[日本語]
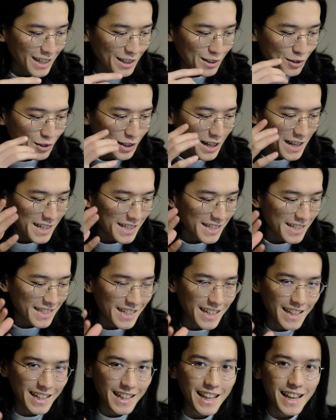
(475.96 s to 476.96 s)
4年
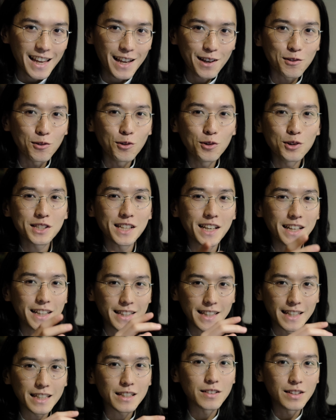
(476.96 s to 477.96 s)
生で
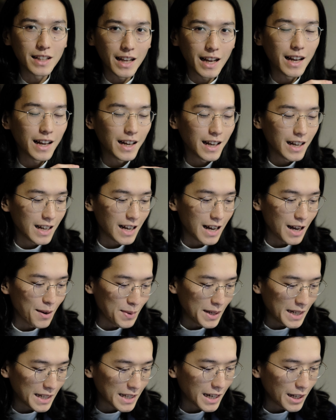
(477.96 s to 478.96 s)
オーセンティックな
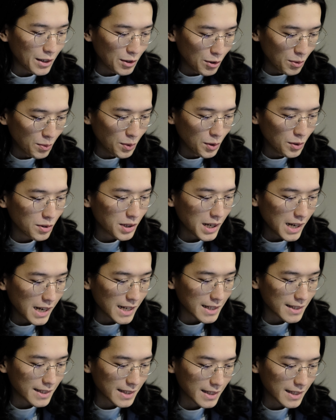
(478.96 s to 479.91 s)
アメリカのものが